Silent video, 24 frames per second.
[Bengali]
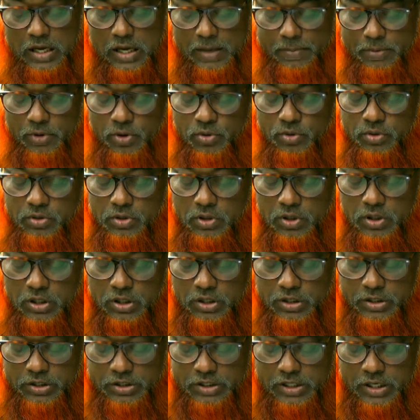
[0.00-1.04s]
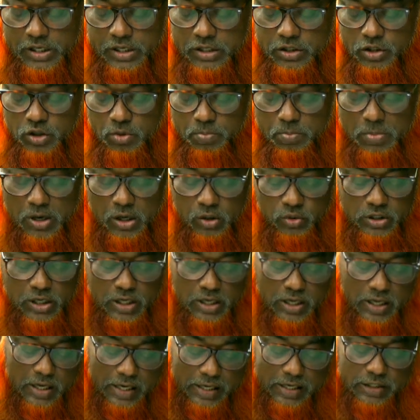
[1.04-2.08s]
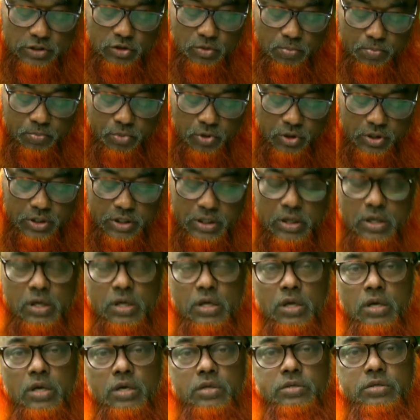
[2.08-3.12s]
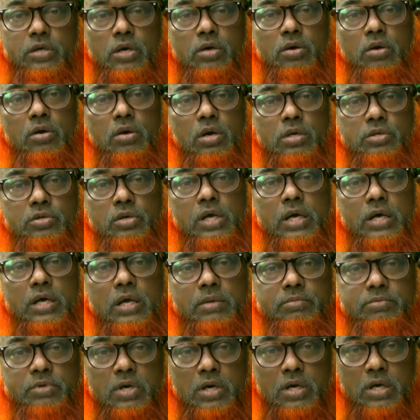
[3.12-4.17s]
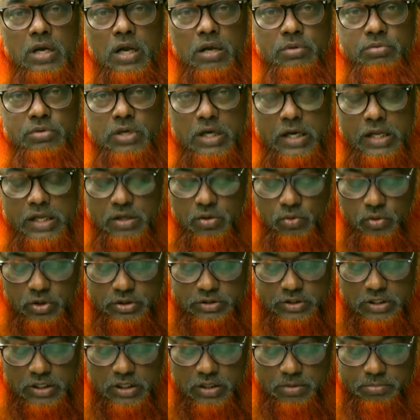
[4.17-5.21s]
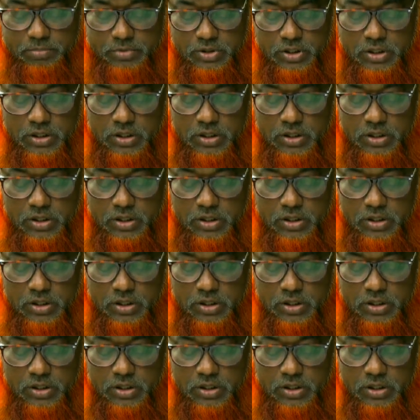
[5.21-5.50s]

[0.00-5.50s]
এবং সেই সোমবার রোজা রাখা সম্পর্কে যখন রসুল আকরাম সাল্লাহ আলিহি ওয়াসাল্লামকে